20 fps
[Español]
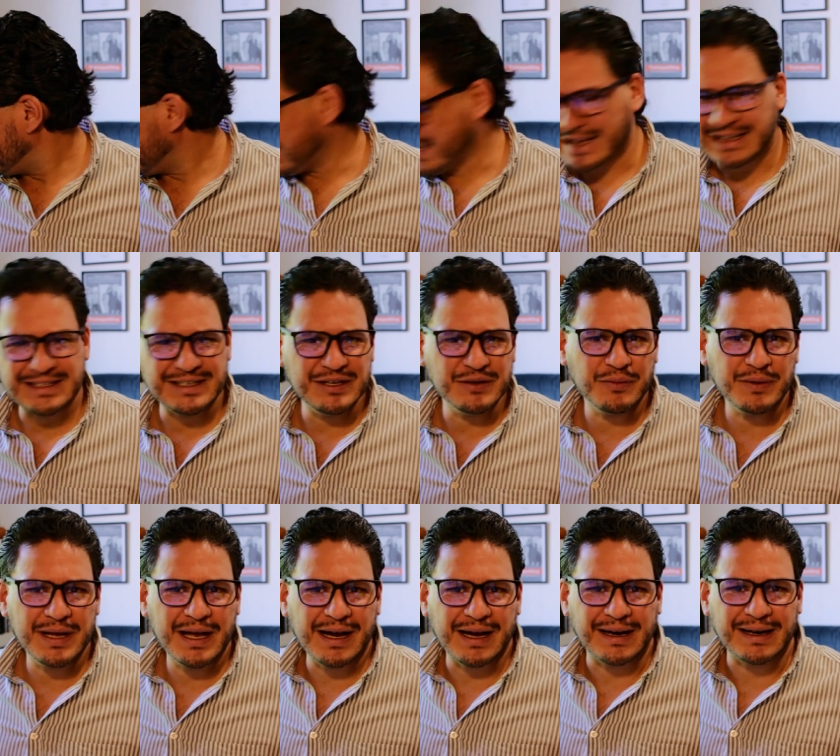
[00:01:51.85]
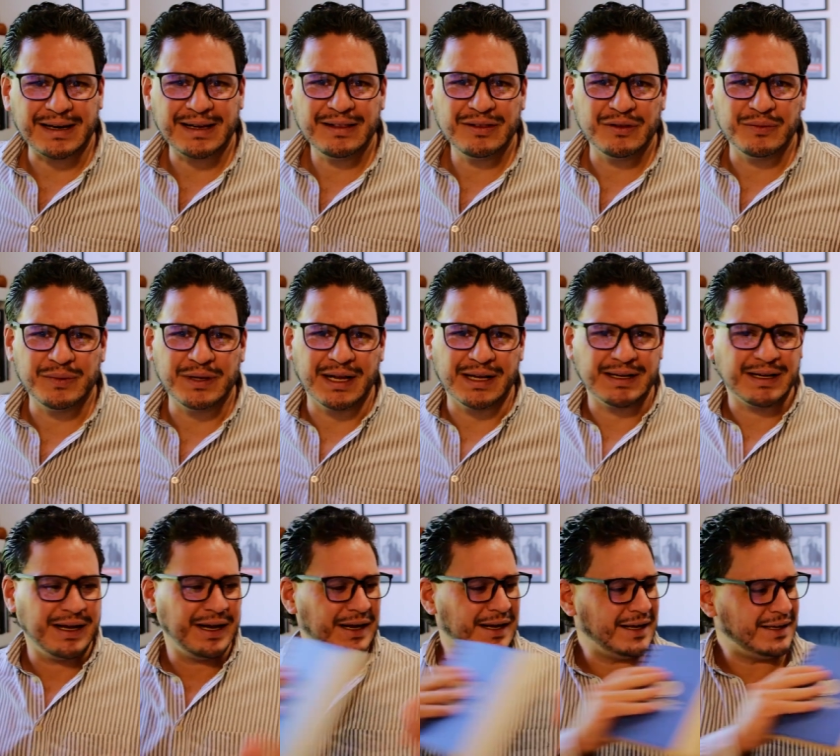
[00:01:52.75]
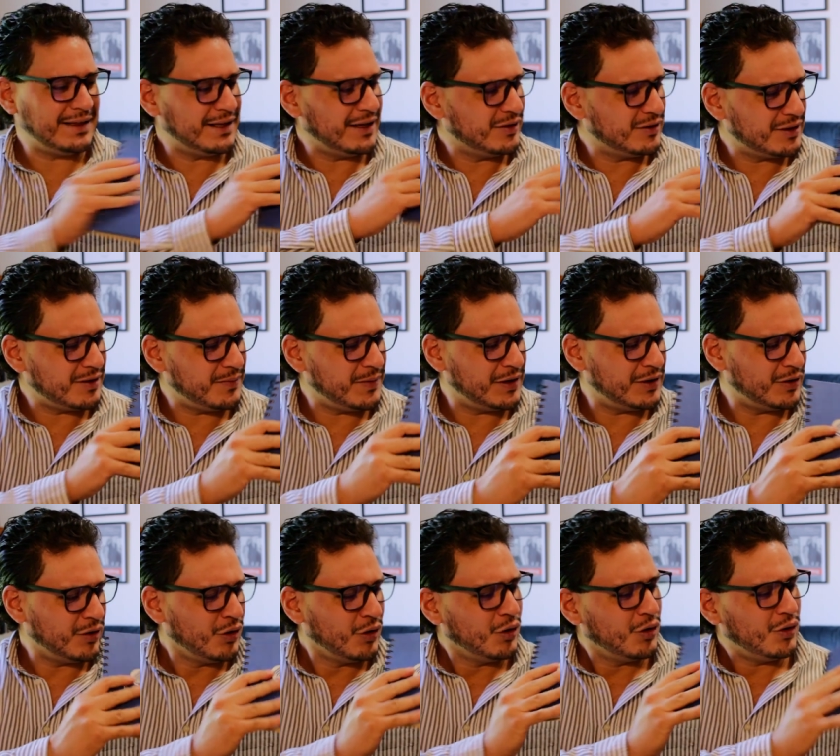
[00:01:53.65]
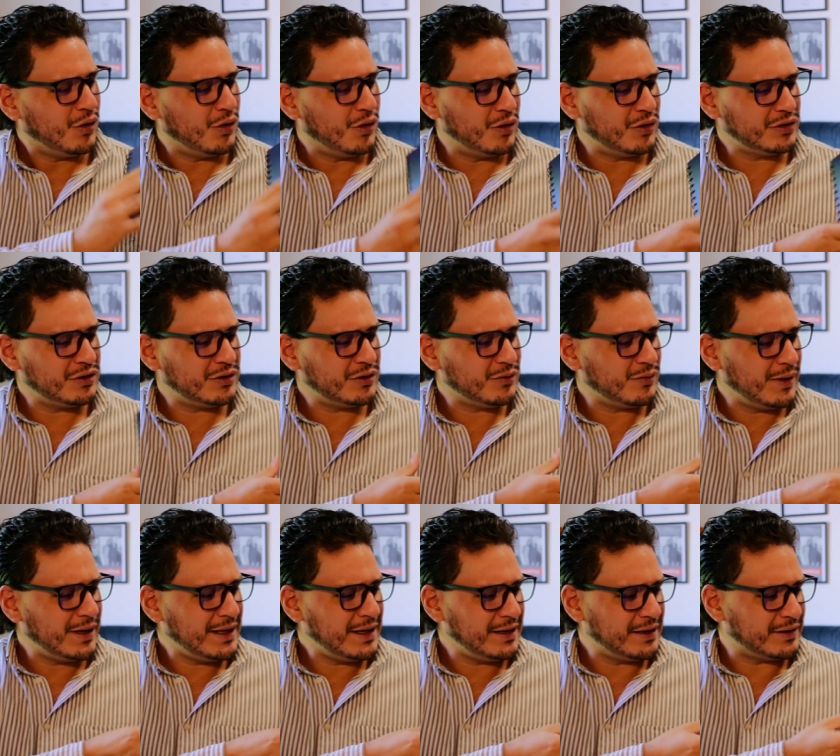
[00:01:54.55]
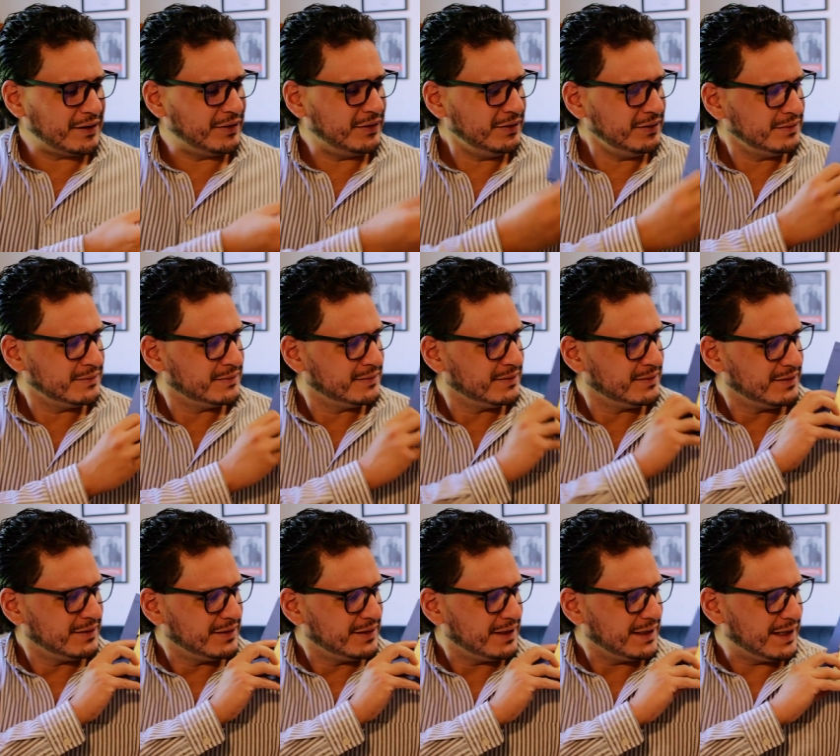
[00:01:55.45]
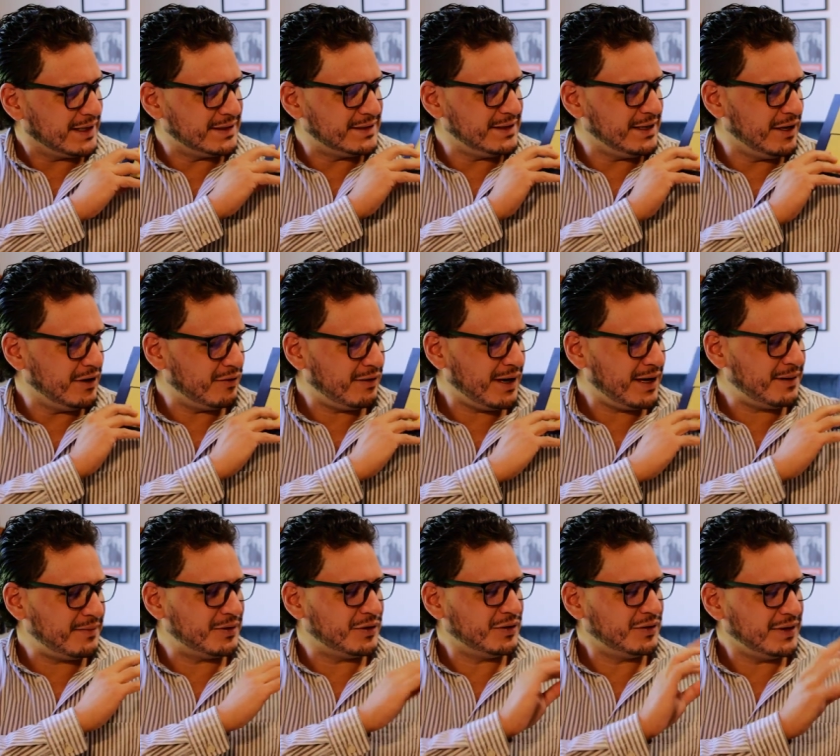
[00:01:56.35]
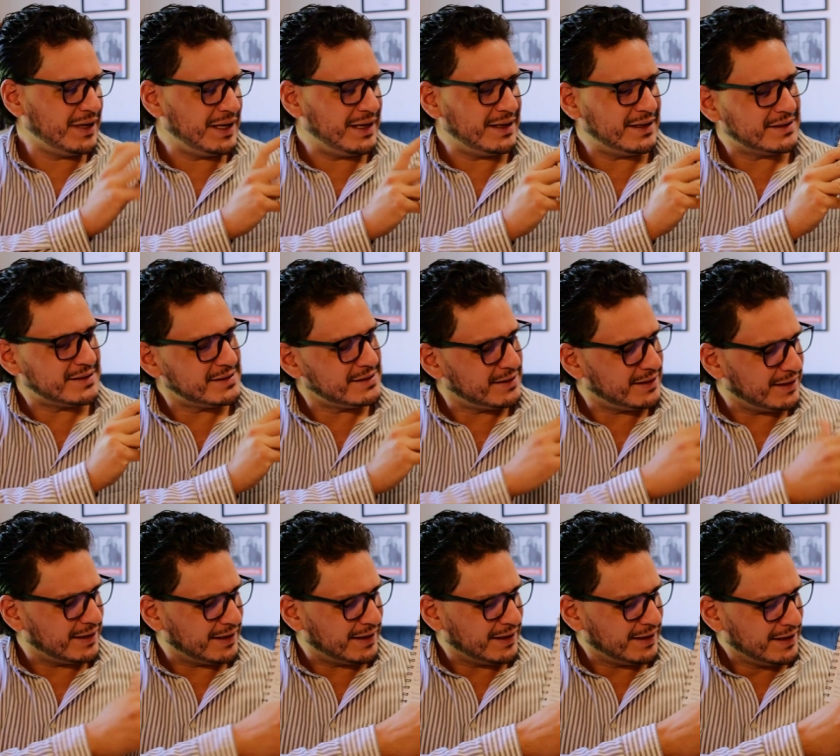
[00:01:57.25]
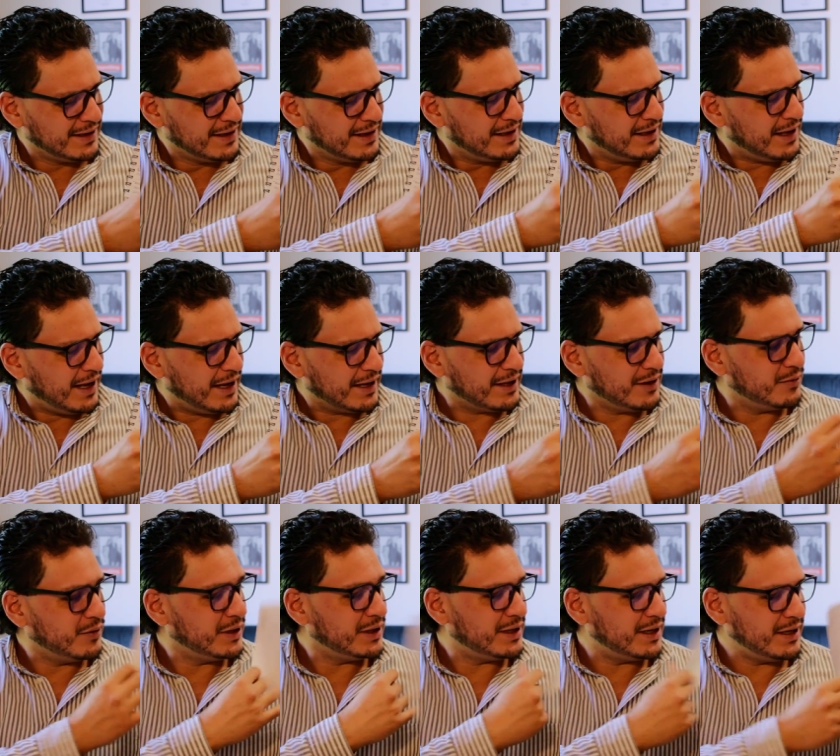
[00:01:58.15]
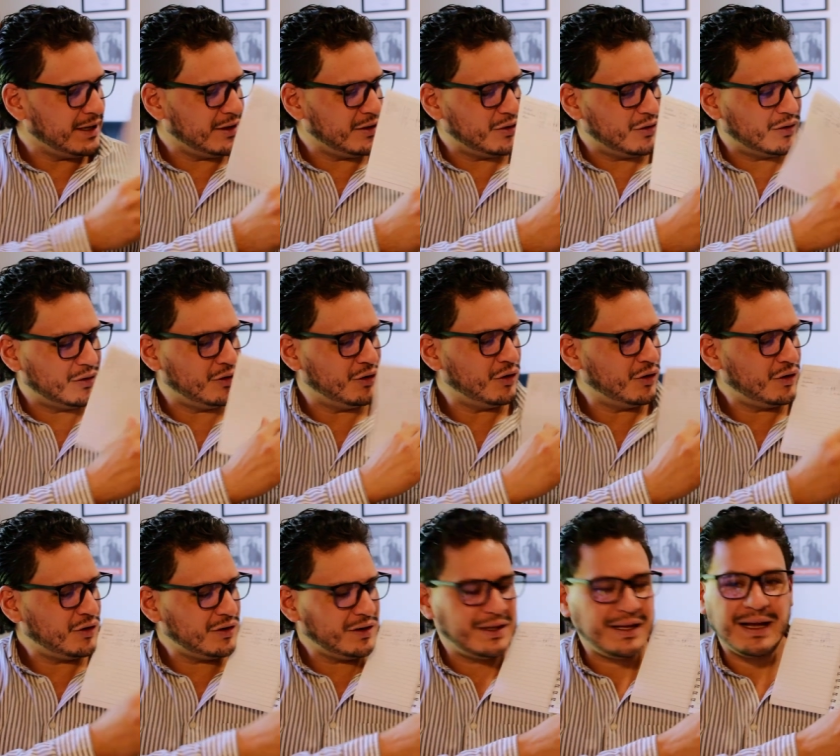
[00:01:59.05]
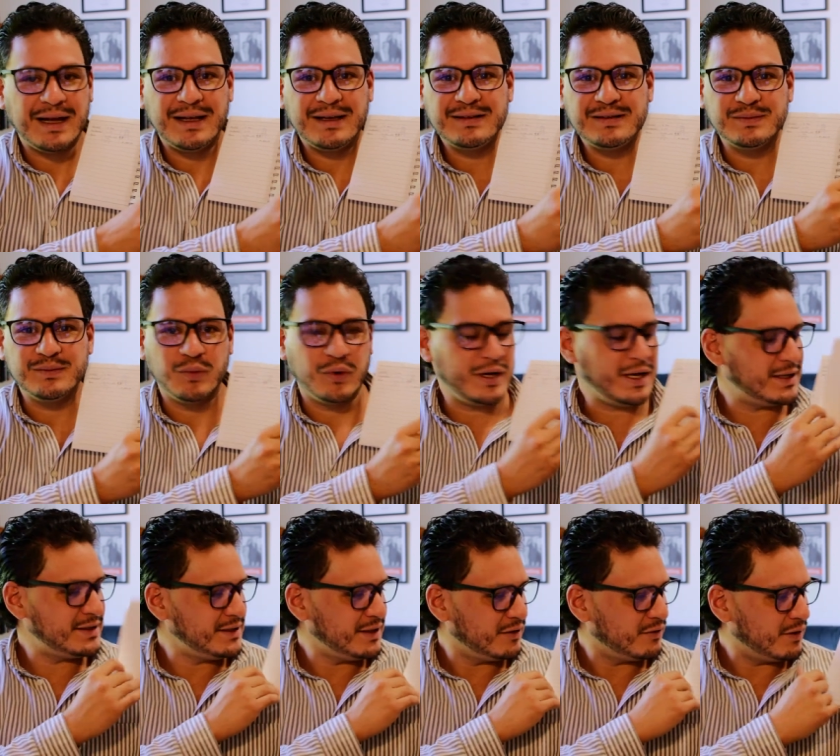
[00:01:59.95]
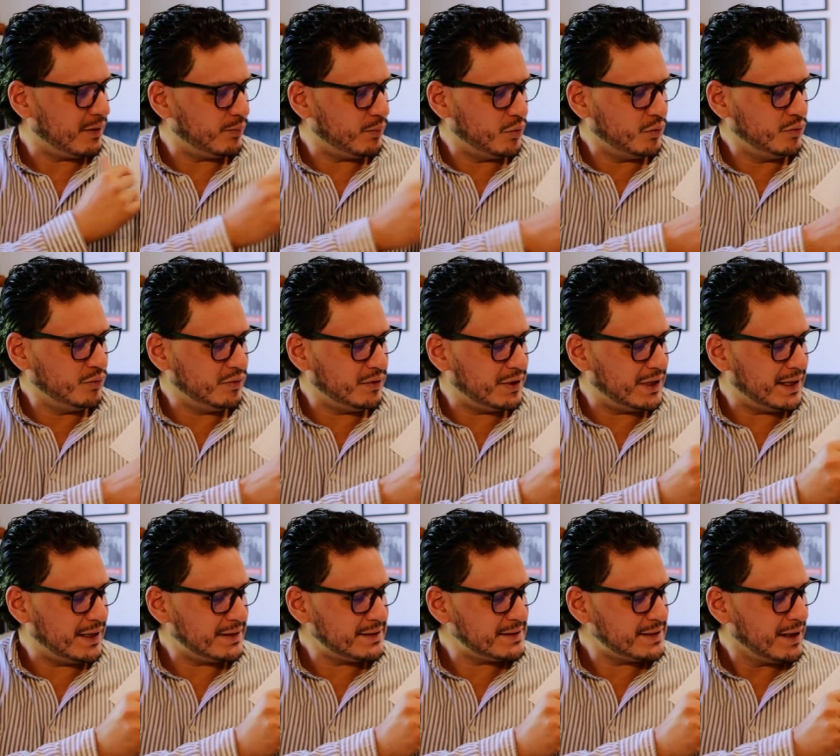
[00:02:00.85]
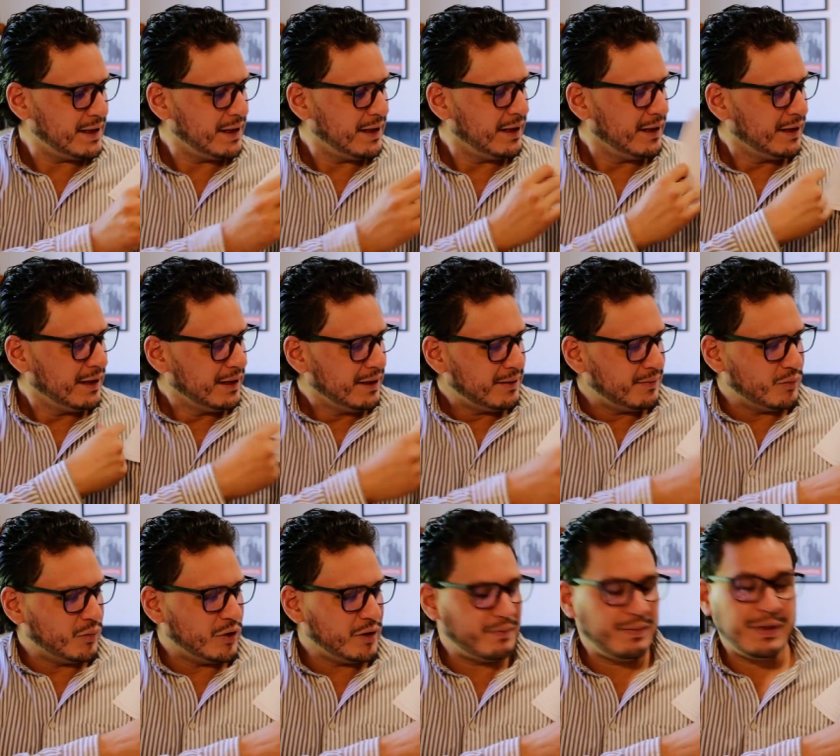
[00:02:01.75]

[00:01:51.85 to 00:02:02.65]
y así voy agarrando. Mira, acá tengo también otro cuaderno que si lo abro, este, aquí voy teniendo notas, voy haciendo apuntes, voy